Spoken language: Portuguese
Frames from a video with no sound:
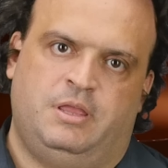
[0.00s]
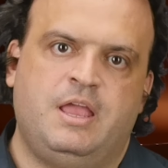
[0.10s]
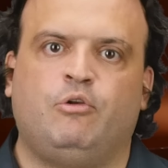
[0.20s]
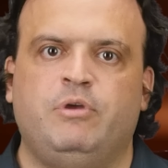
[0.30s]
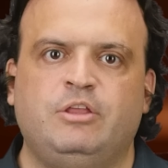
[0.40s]

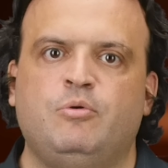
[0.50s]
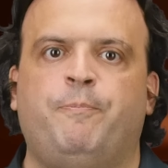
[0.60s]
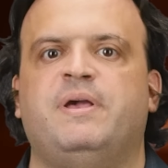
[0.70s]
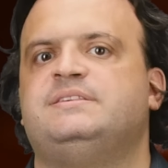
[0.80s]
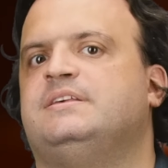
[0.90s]
incluindo
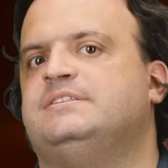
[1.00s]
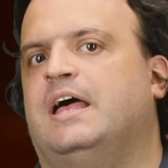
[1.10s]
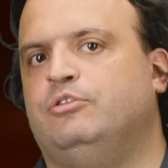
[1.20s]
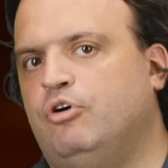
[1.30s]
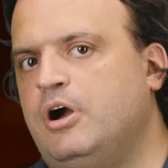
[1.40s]

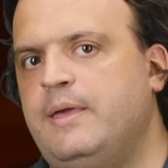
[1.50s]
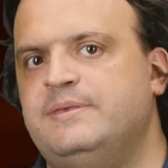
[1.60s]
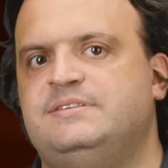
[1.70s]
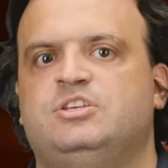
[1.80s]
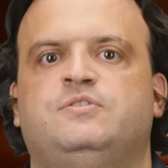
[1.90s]

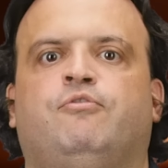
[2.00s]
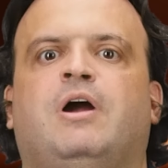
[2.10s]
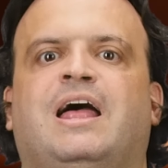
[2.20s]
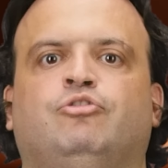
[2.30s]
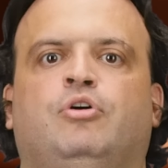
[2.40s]
pesquisadores e
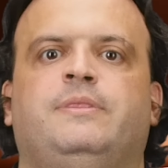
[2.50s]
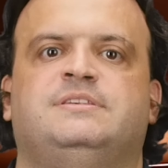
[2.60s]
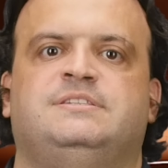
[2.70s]
divulgadores